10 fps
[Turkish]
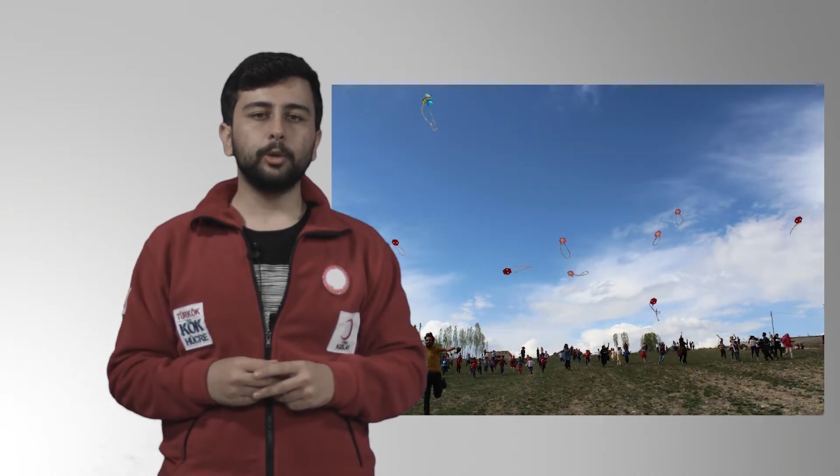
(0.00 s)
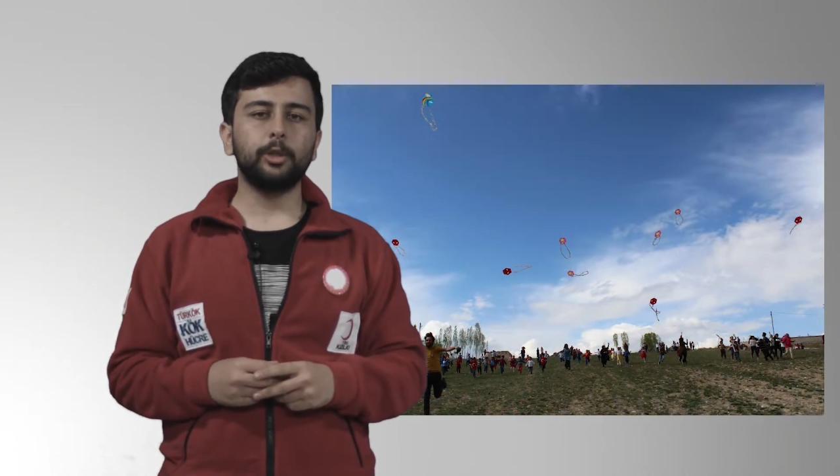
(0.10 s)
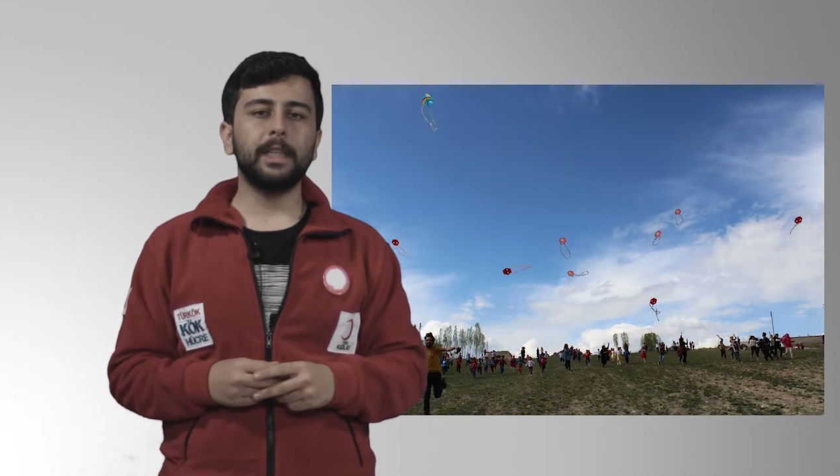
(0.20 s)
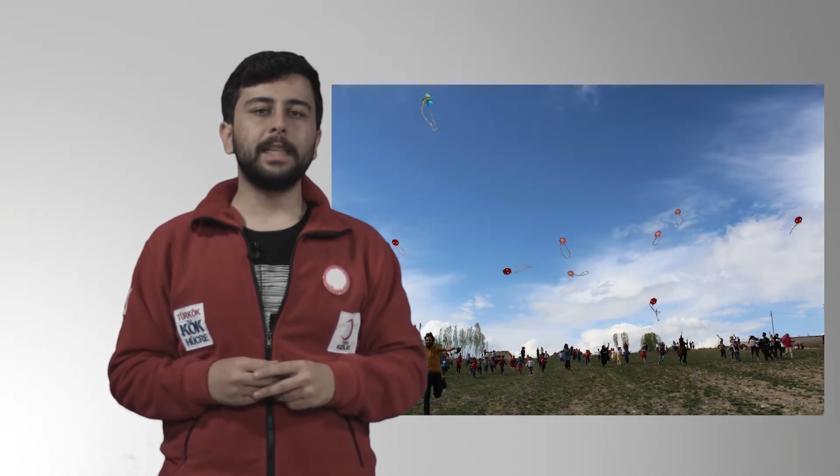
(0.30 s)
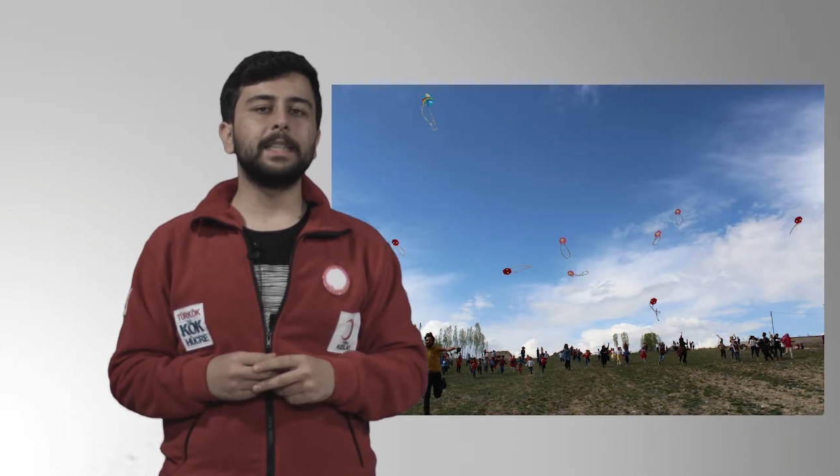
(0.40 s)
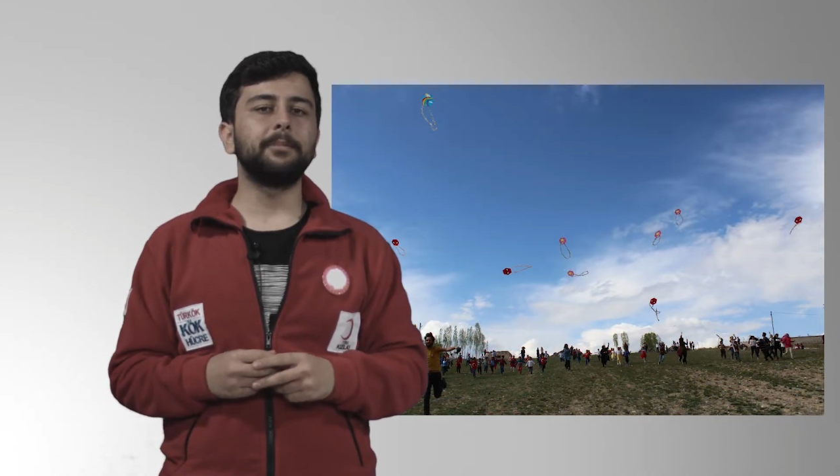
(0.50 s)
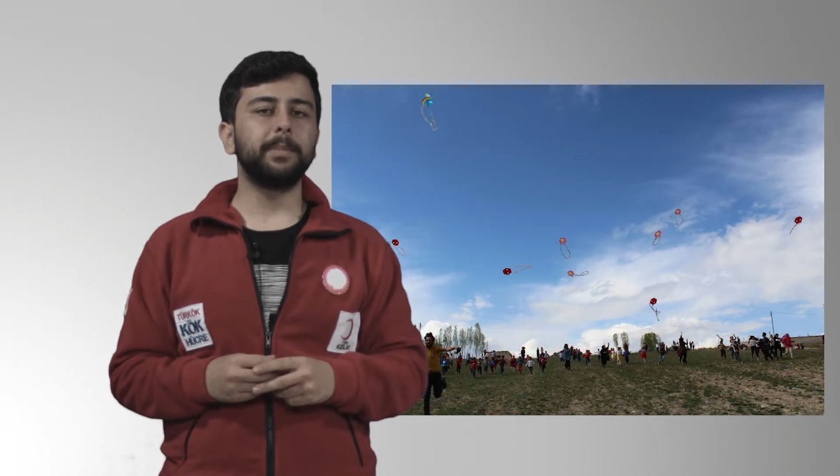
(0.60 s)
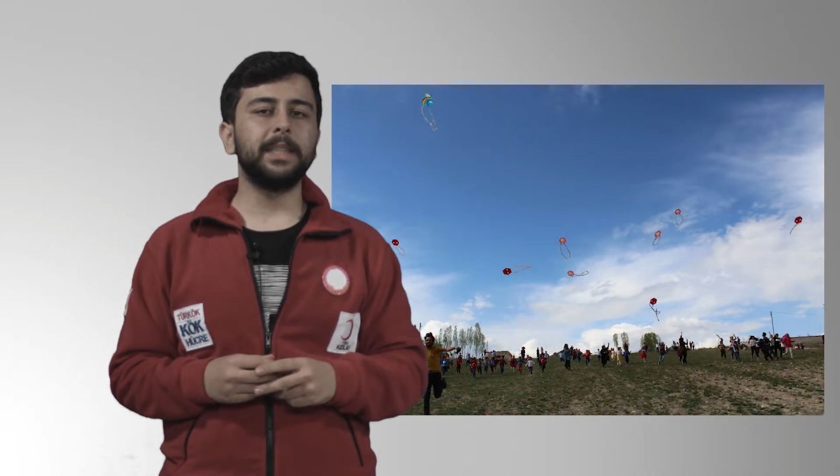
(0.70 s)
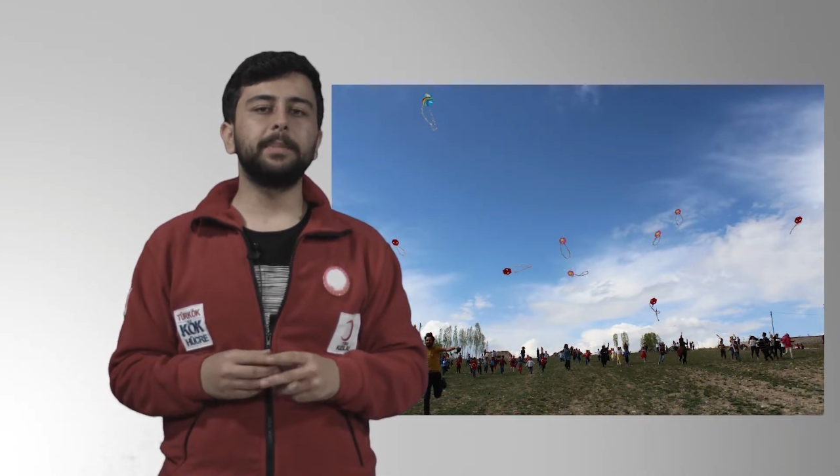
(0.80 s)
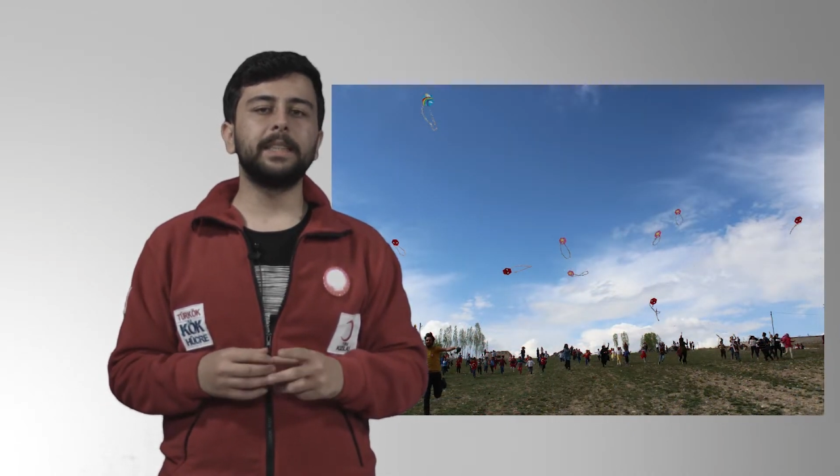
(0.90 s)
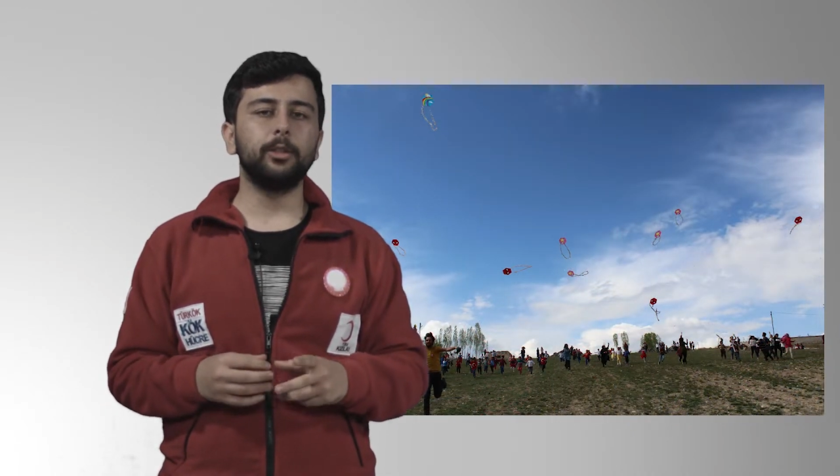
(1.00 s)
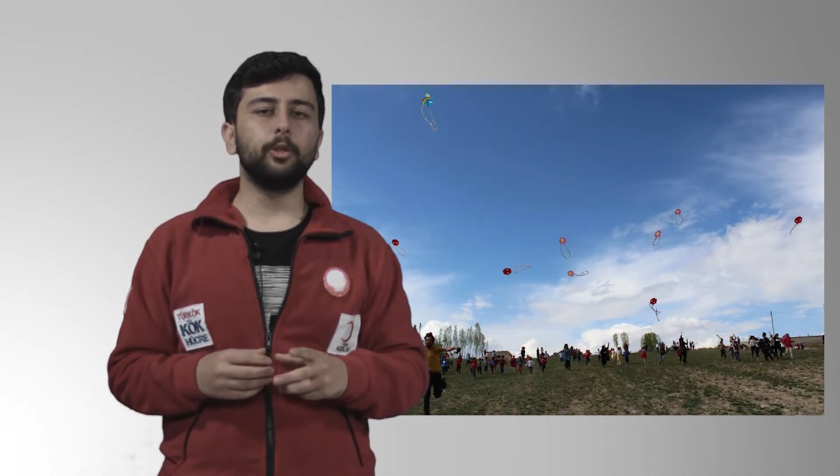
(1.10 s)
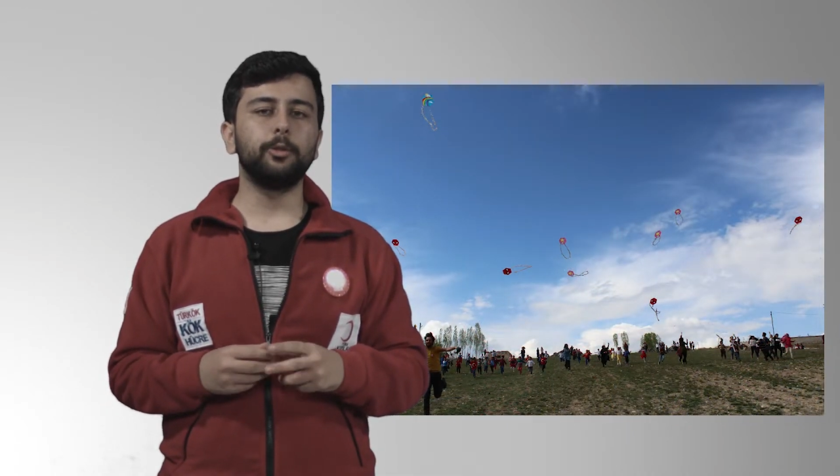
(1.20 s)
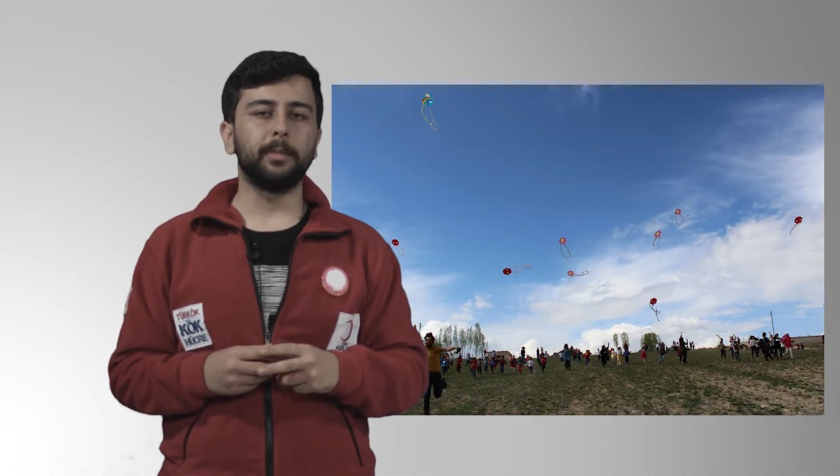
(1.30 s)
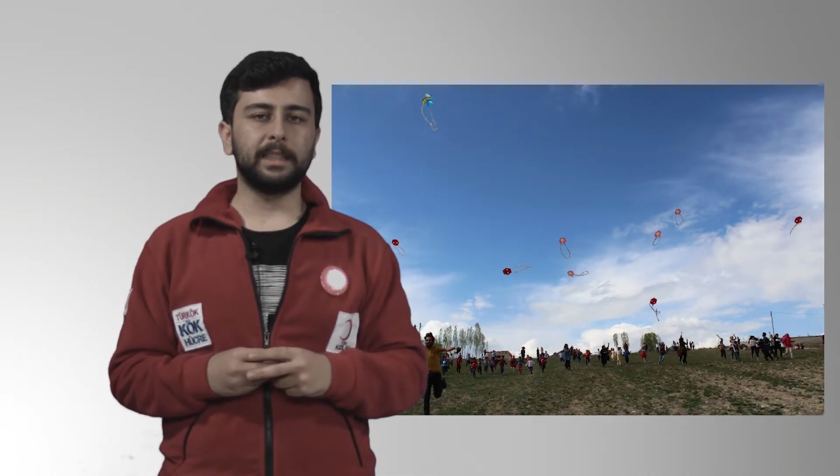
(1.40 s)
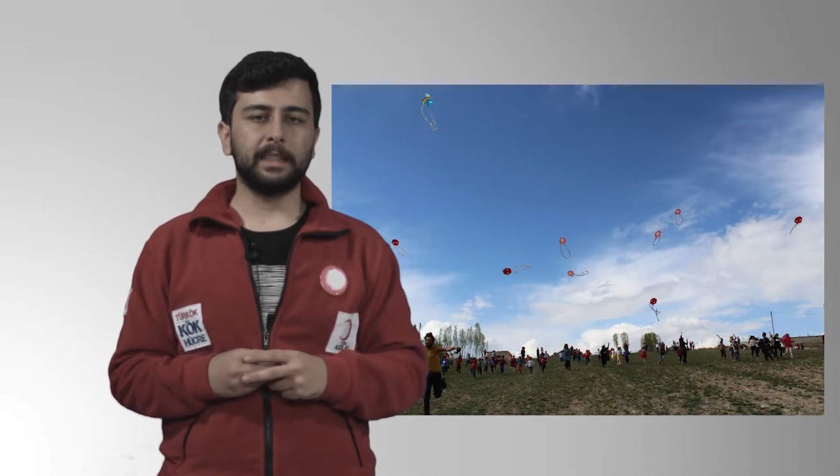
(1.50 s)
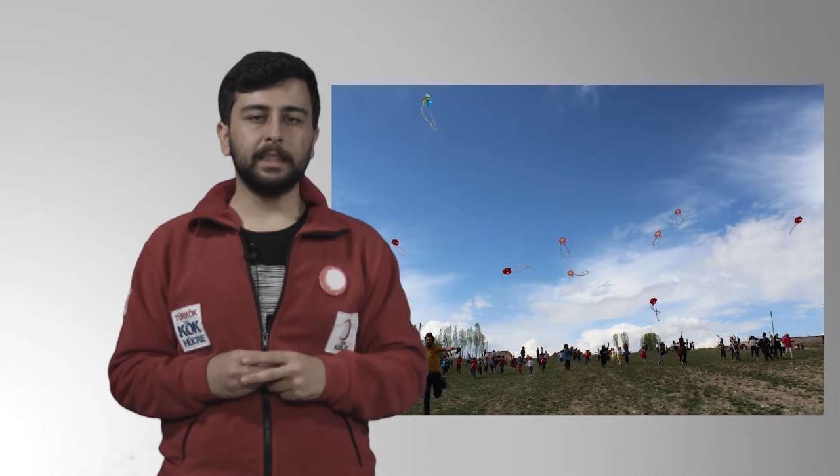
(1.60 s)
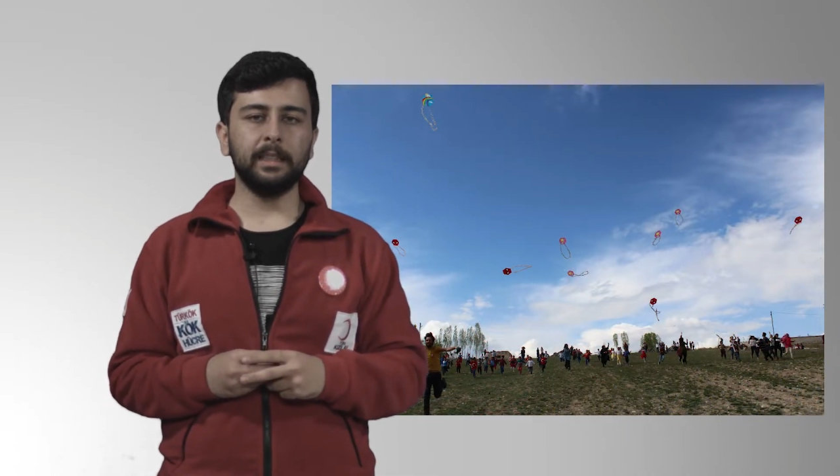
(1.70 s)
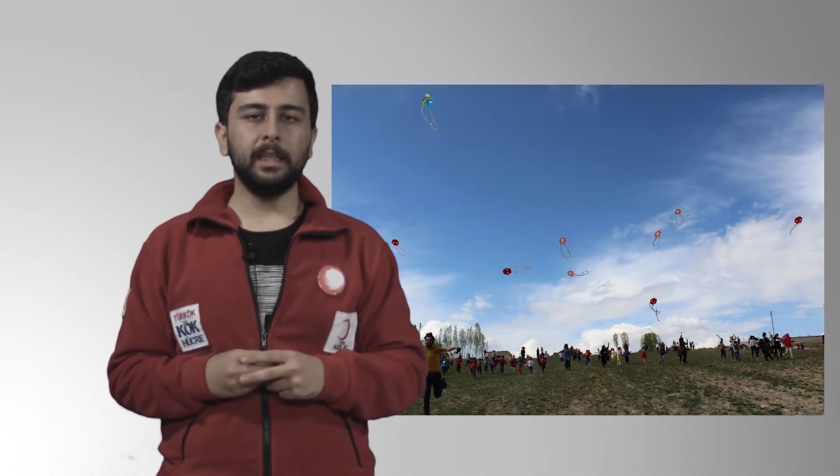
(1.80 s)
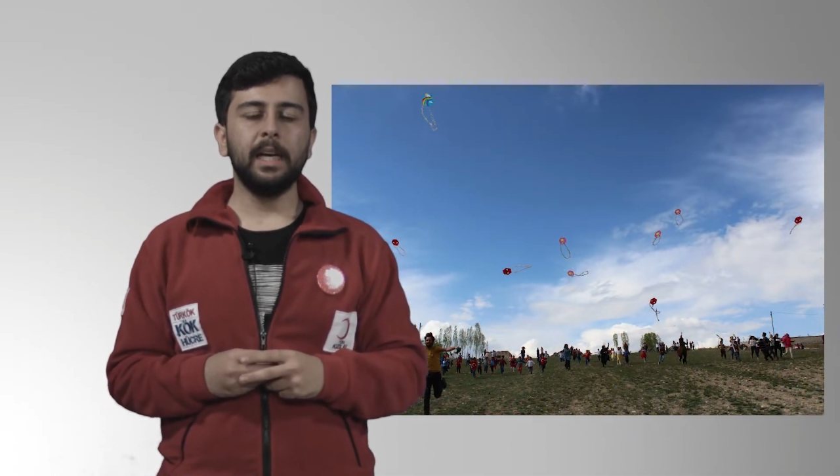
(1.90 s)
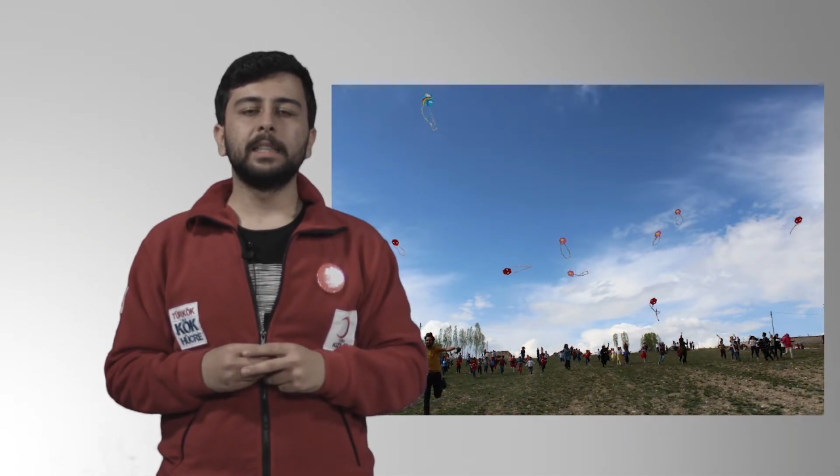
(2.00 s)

hücrelerinin birbirine uyması